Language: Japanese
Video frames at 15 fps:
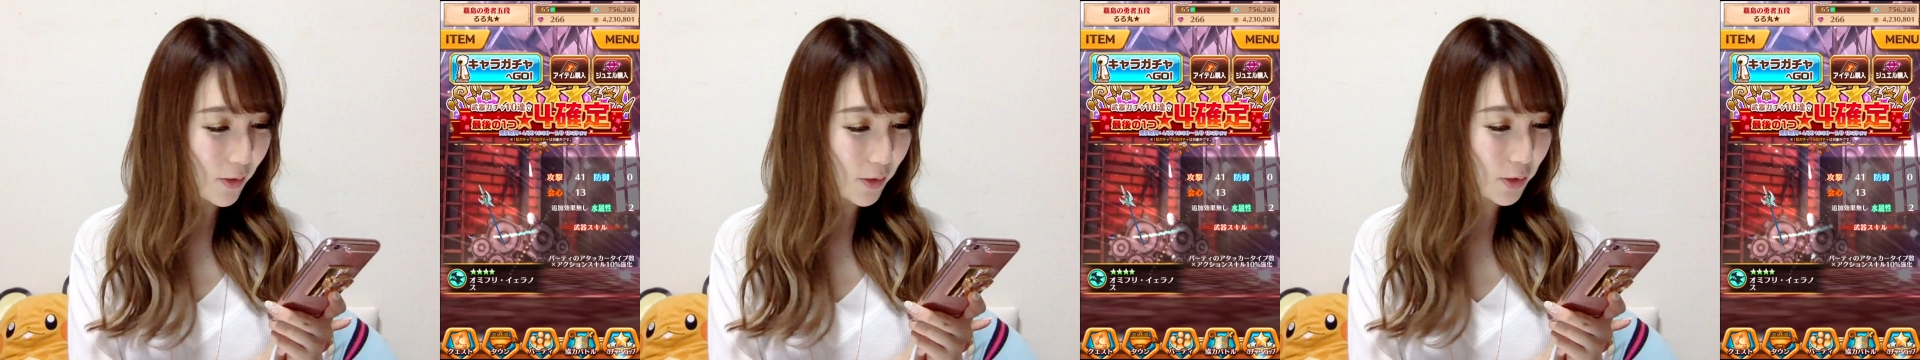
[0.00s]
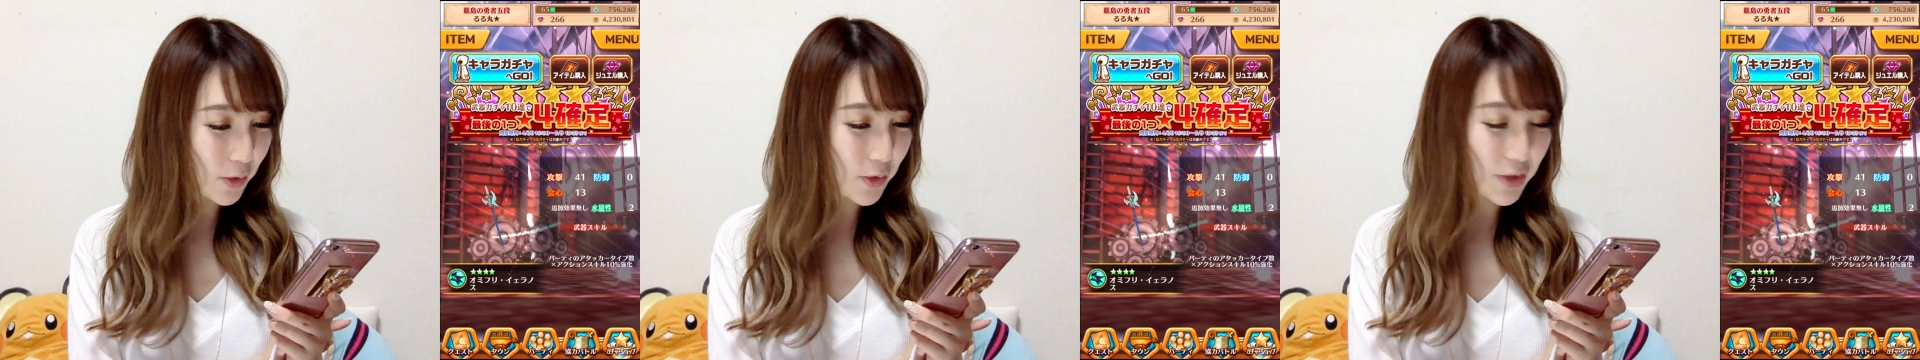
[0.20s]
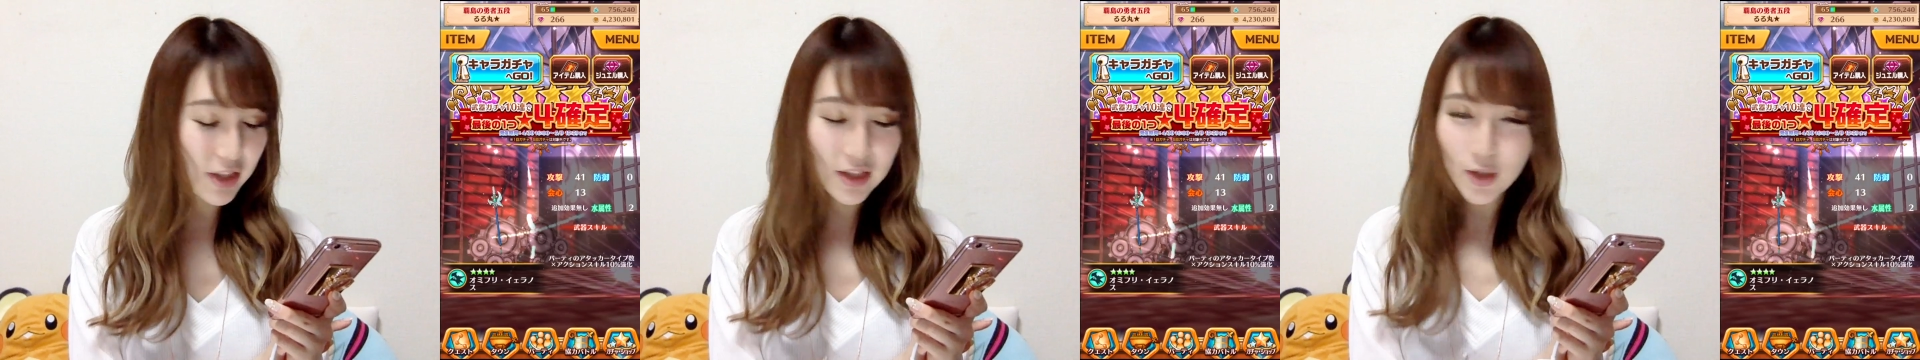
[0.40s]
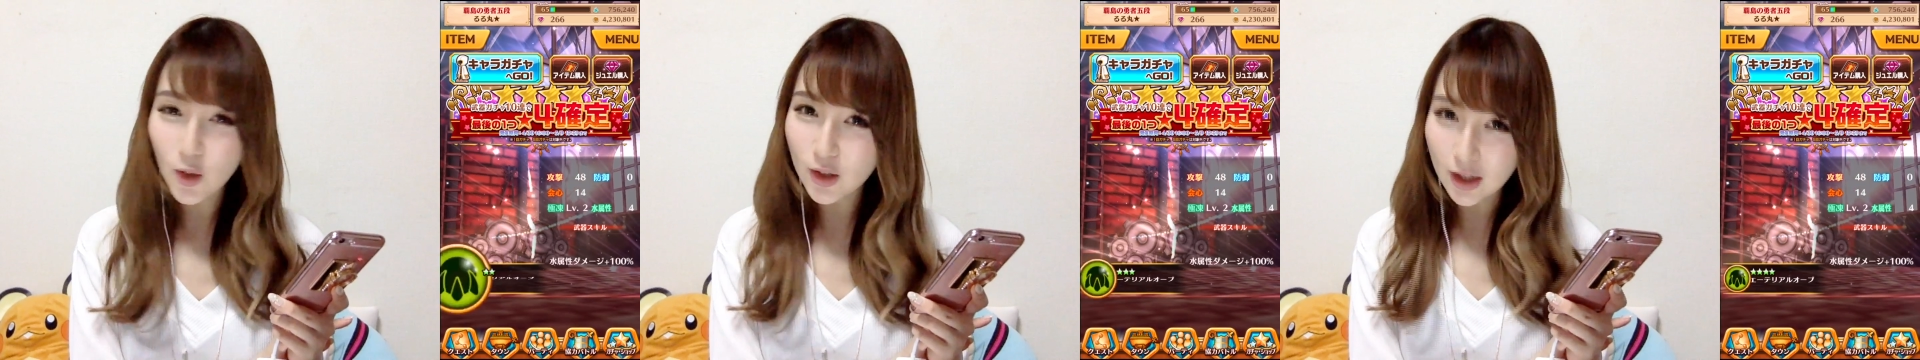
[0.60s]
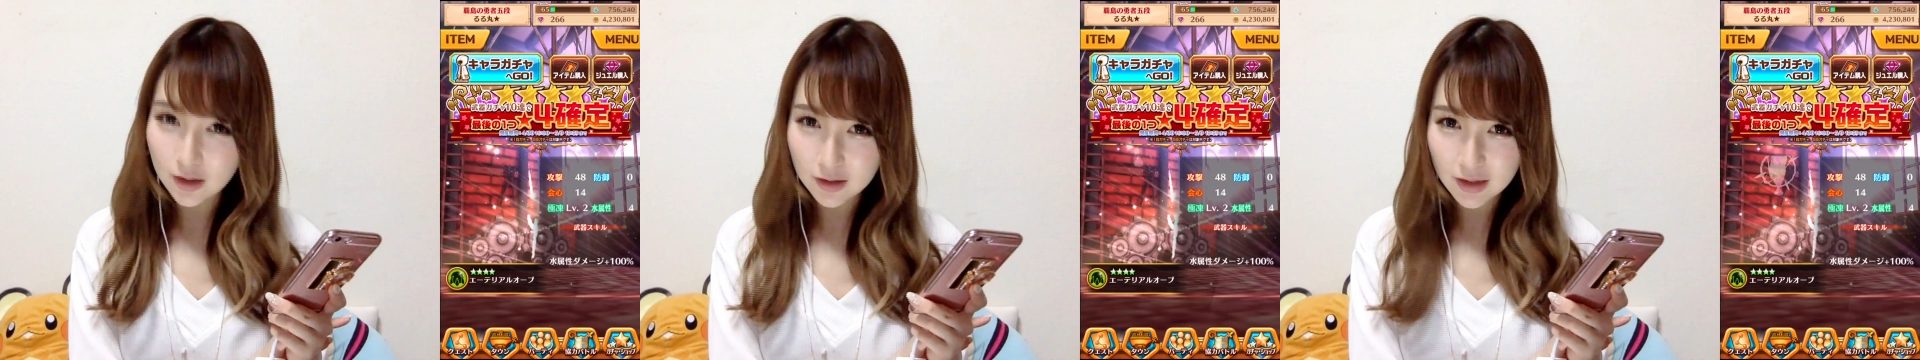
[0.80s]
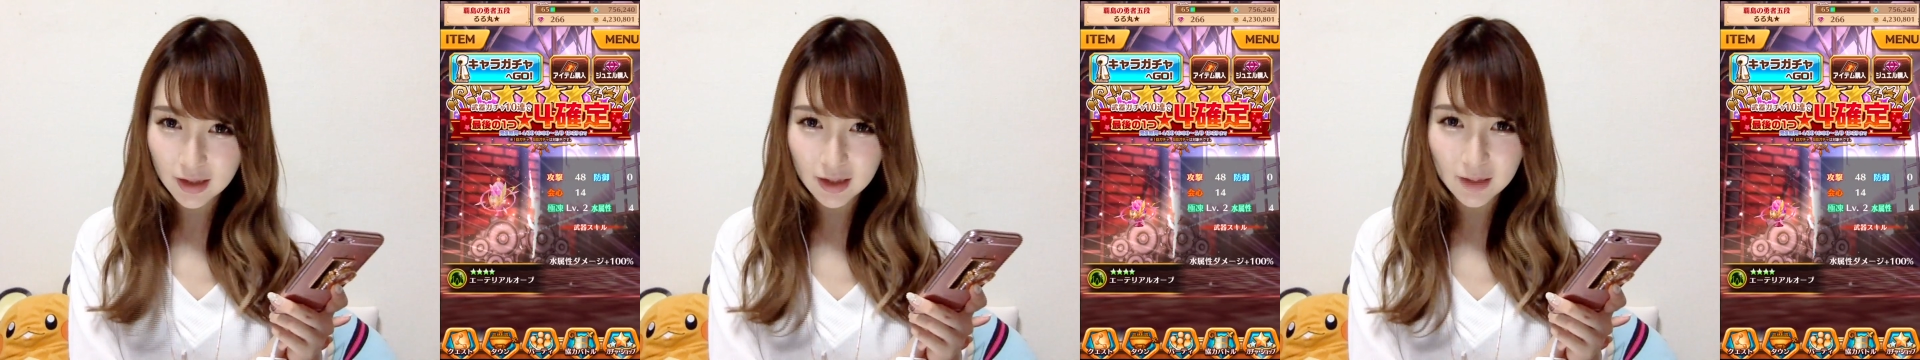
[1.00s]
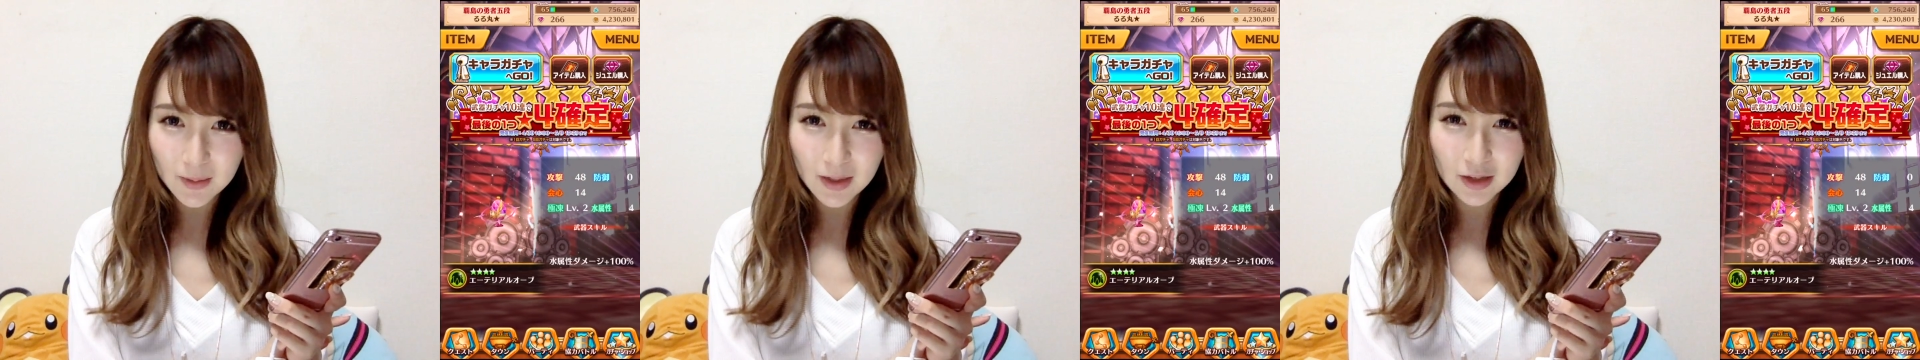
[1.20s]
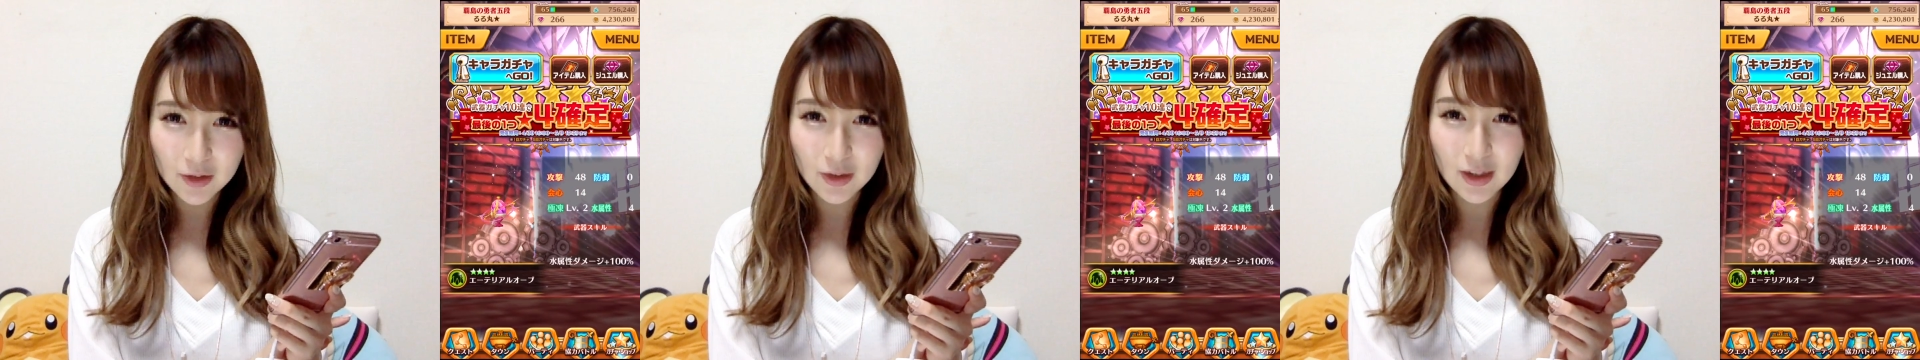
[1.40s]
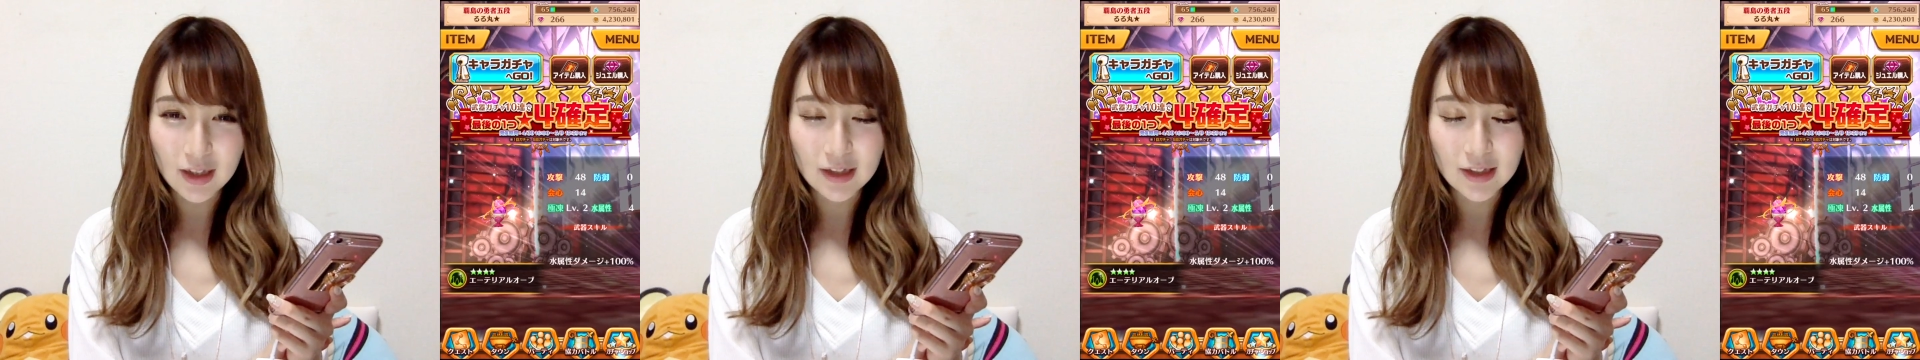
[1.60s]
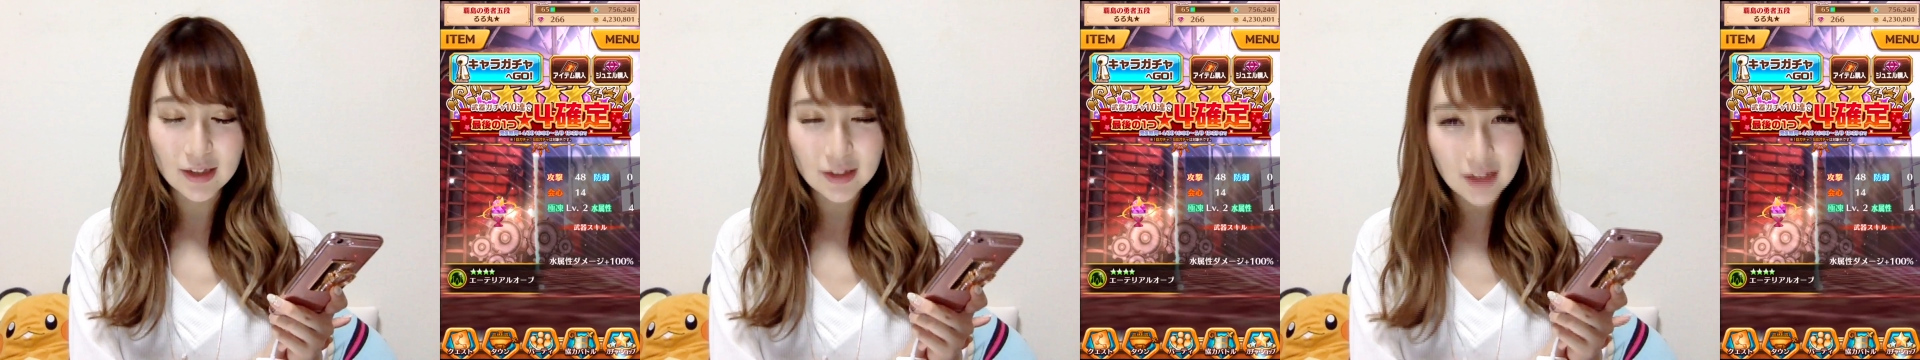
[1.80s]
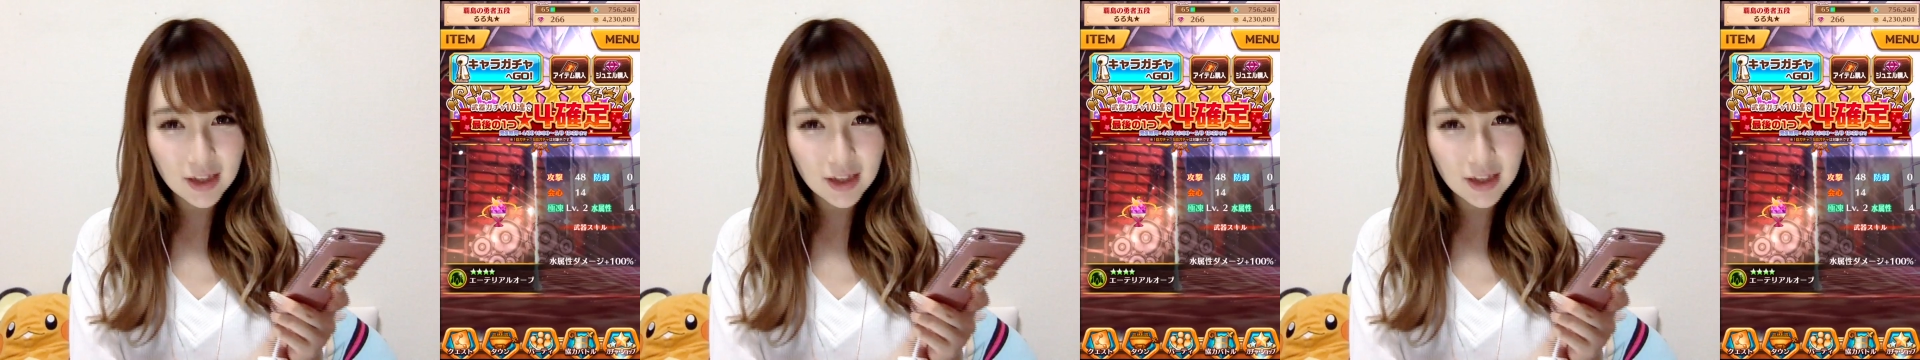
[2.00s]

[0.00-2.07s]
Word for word: この星4確定イベントが絶